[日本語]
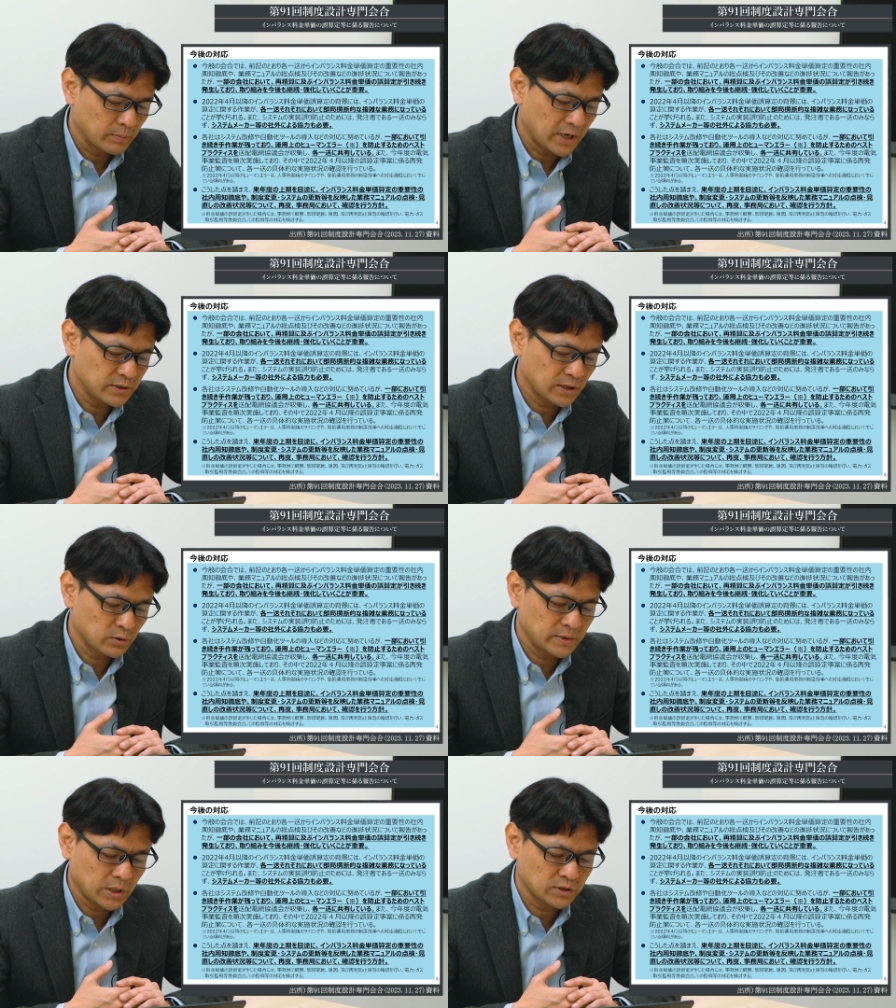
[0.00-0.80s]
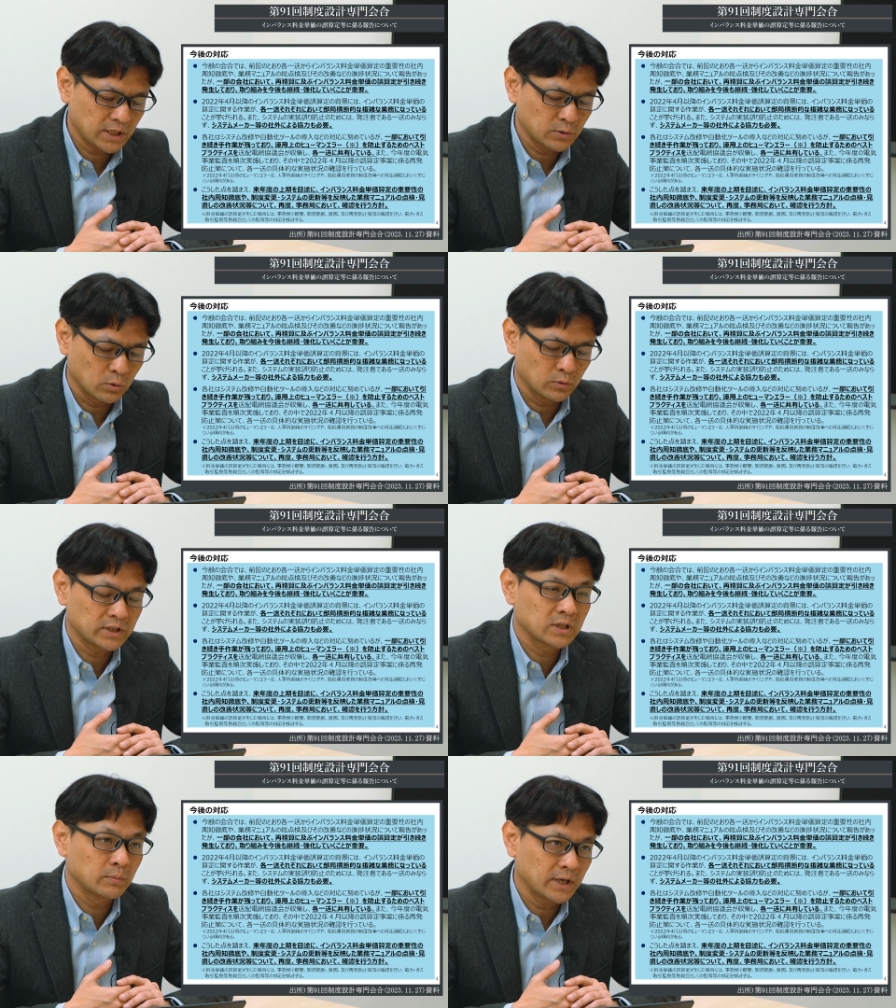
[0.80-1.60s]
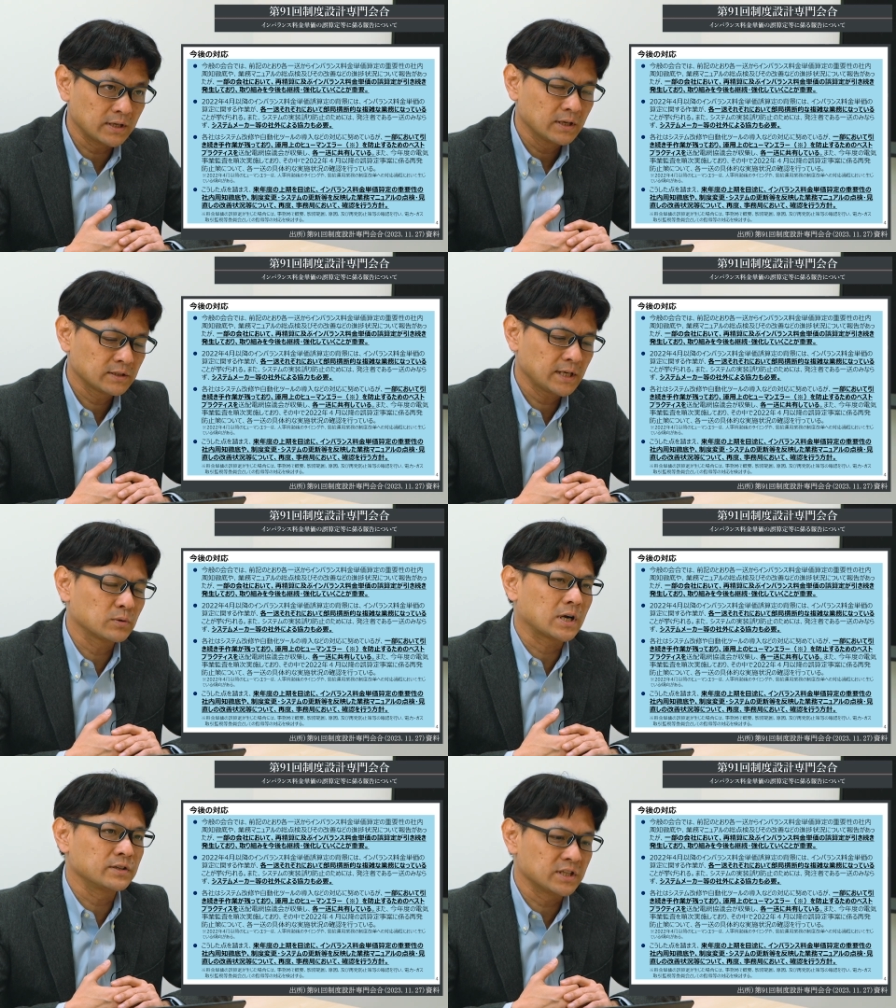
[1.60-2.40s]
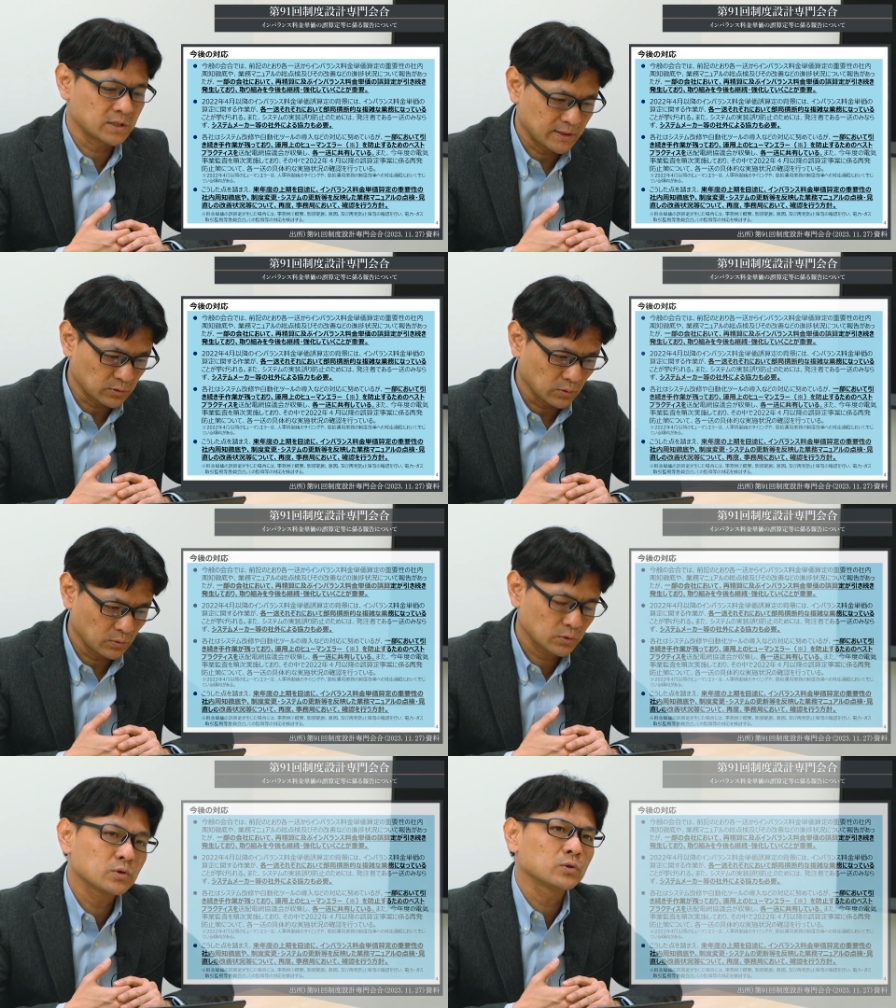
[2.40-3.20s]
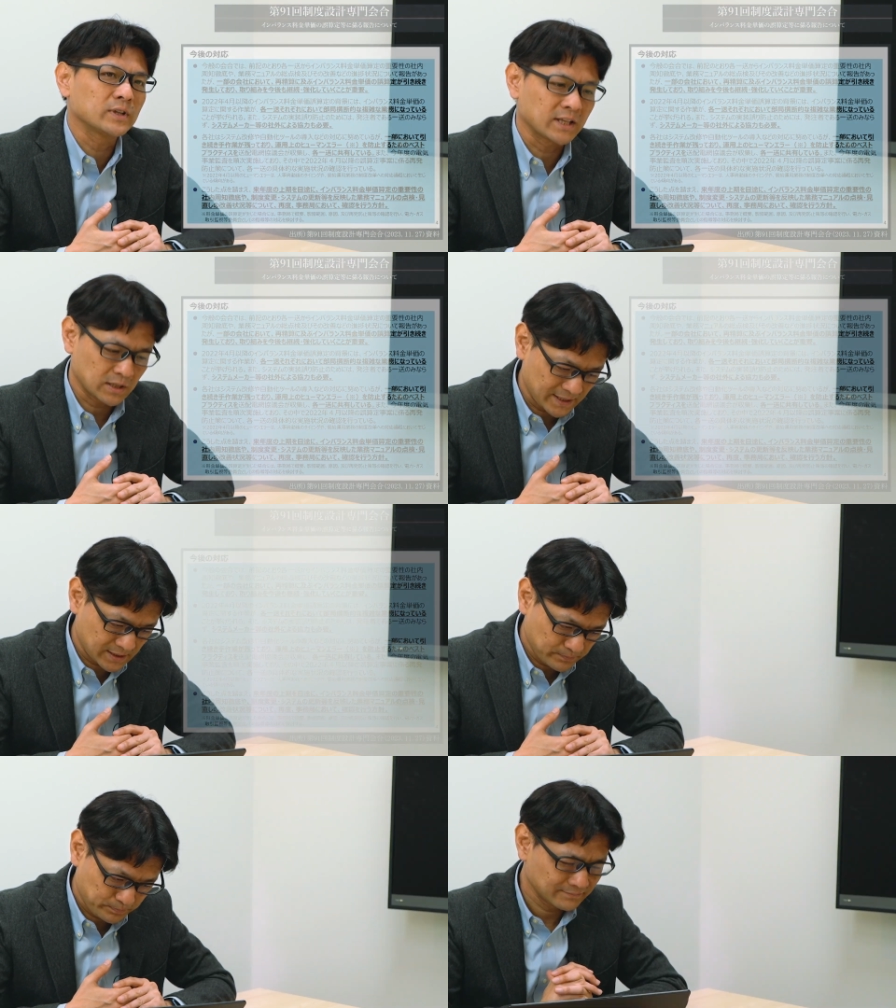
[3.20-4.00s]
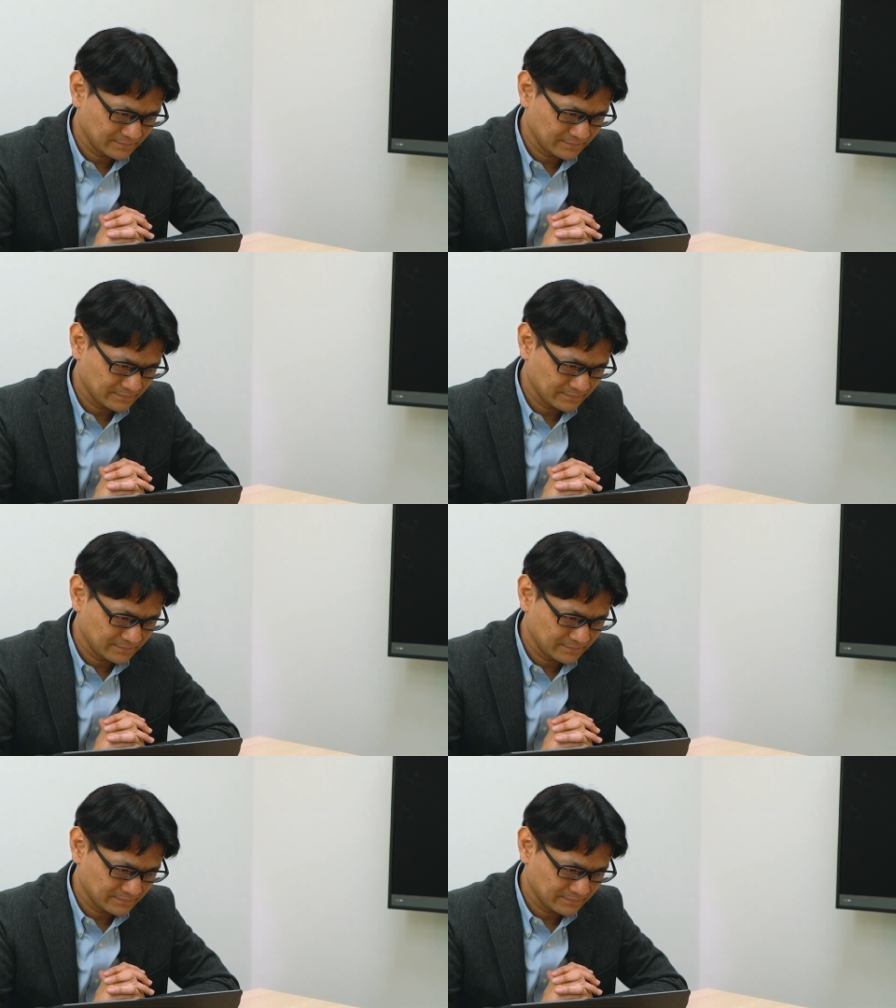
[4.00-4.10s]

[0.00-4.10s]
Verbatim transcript: マニュアルの見直しなどを行ってもらい、再度確認しましょうということになっています。